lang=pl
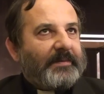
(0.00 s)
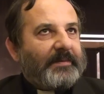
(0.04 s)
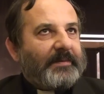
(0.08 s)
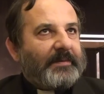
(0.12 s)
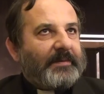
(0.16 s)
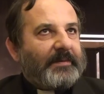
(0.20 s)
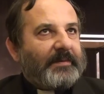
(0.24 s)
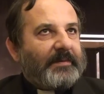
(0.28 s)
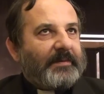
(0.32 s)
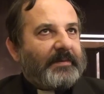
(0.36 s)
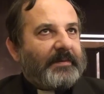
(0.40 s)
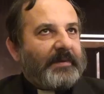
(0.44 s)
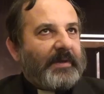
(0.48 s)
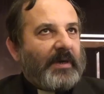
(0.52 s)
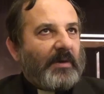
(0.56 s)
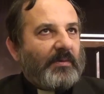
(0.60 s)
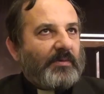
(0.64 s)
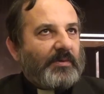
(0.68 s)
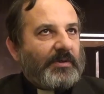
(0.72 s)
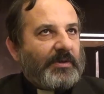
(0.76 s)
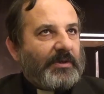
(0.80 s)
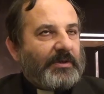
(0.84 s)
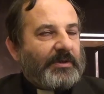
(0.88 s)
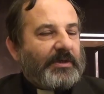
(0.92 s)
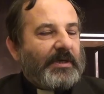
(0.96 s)
no,
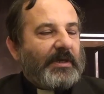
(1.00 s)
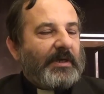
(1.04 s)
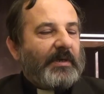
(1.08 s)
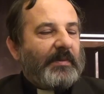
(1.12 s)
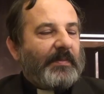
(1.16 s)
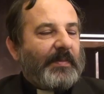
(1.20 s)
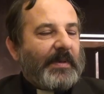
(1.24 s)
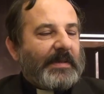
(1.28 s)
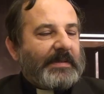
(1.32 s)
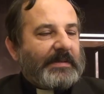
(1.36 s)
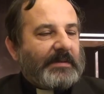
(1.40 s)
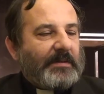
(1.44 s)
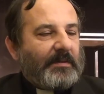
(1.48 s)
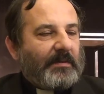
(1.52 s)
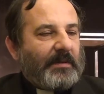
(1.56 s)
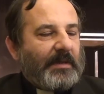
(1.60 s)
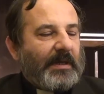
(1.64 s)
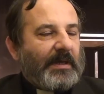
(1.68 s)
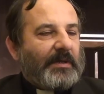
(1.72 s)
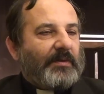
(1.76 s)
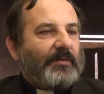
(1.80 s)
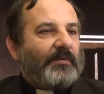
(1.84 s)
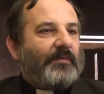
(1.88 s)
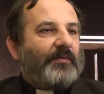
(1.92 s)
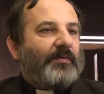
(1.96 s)
nauczycieli
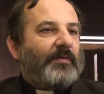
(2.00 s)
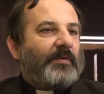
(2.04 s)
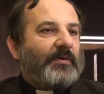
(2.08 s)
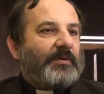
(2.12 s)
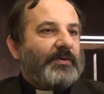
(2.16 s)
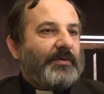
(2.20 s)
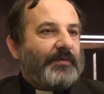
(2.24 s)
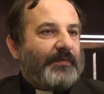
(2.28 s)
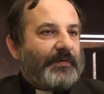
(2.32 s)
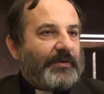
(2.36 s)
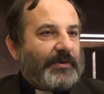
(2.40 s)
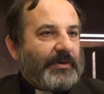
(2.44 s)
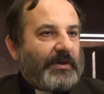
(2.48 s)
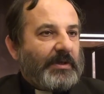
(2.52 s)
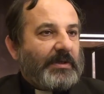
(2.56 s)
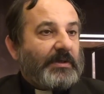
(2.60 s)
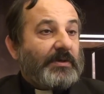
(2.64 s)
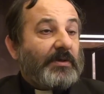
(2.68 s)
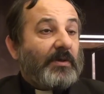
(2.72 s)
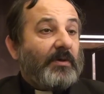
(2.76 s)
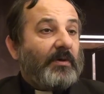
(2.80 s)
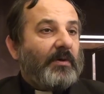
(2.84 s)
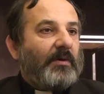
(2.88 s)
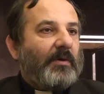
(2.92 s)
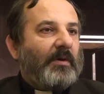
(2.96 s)
pasjonatów. Oczywiście
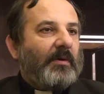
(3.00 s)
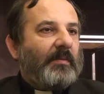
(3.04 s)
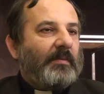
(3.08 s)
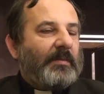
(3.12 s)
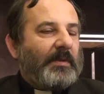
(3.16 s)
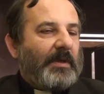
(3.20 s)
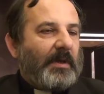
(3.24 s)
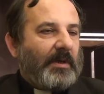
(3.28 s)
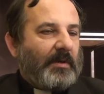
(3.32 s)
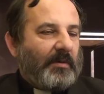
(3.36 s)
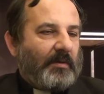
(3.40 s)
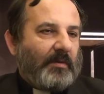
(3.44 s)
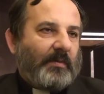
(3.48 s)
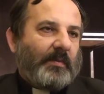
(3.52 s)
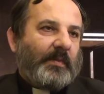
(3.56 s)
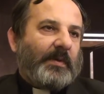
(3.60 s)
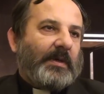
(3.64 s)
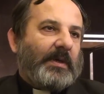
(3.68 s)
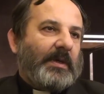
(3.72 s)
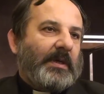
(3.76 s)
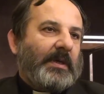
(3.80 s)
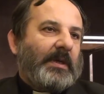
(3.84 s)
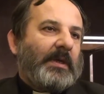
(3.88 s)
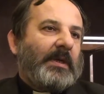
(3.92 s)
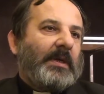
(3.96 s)
jest ogromna grupa